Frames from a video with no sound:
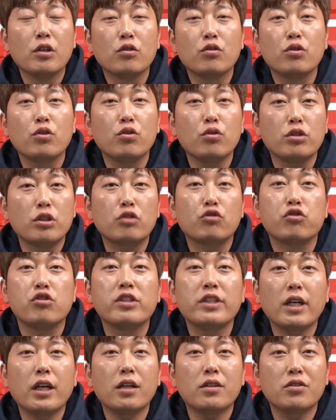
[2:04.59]
그리고 이제
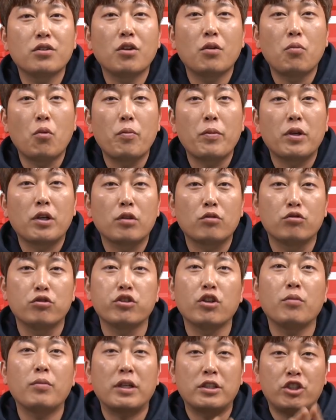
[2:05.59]
줄자 같은 거 보면
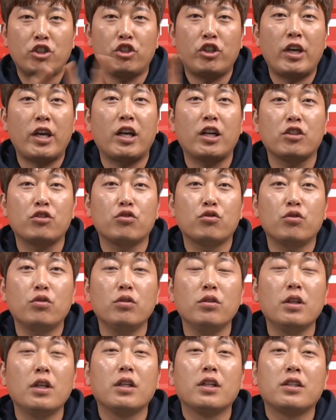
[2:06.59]
구성 맞추기
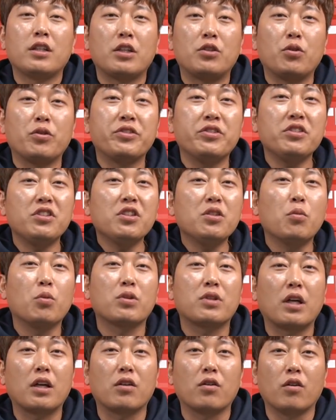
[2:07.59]
해가지고 제대로 쓰지도
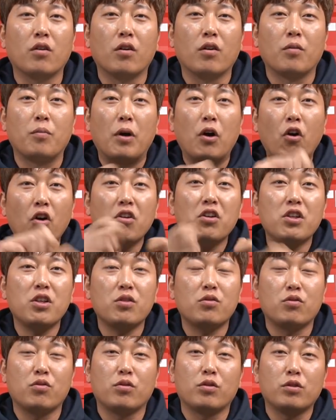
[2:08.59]
못하는 거, 막
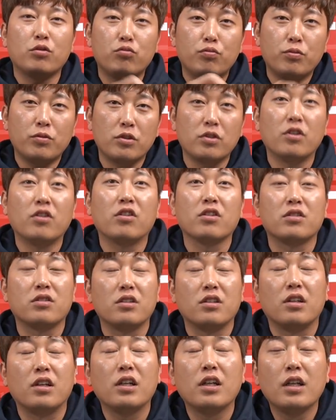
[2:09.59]
꺾이고 이런
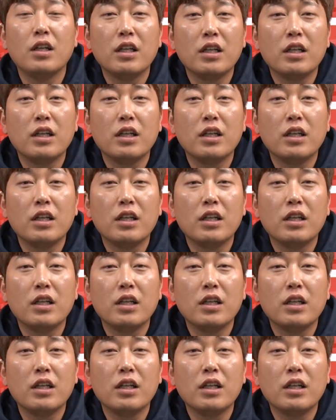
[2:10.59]
것들,